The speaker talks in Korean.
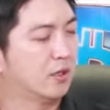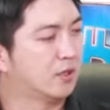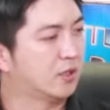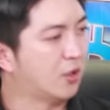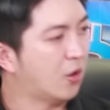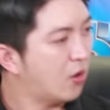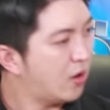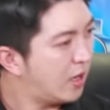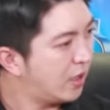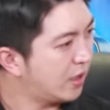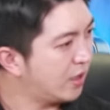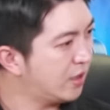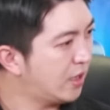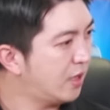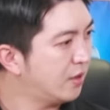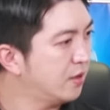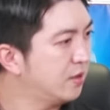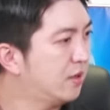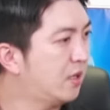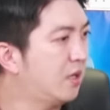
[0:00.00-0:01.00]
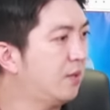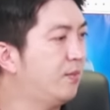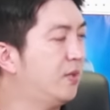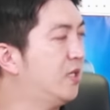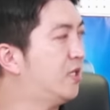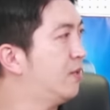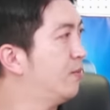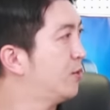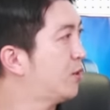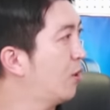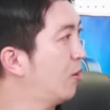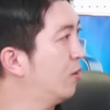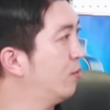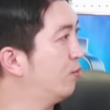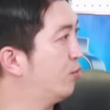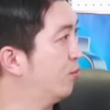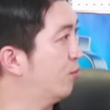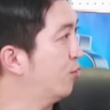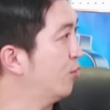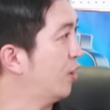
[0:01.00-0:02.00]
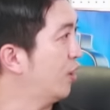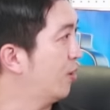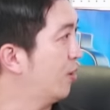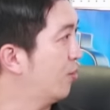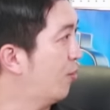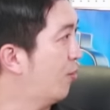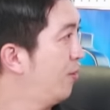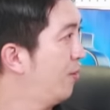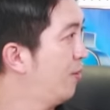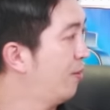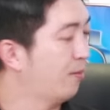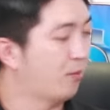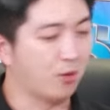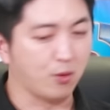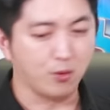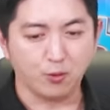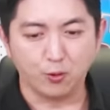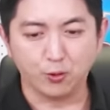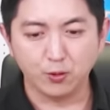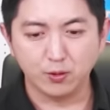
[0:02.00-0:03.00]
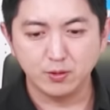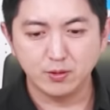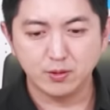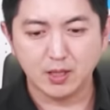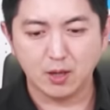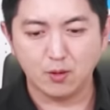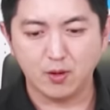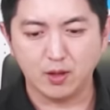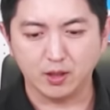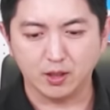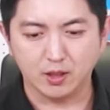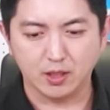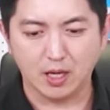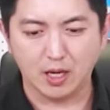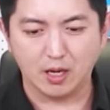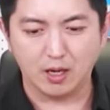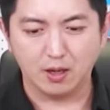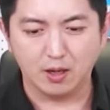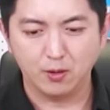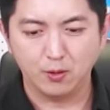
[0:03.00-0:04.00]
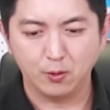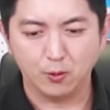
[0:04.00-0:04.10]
들어가긴 하는데 미심쩍은 부분이 있고 뭐 그런 상황이다.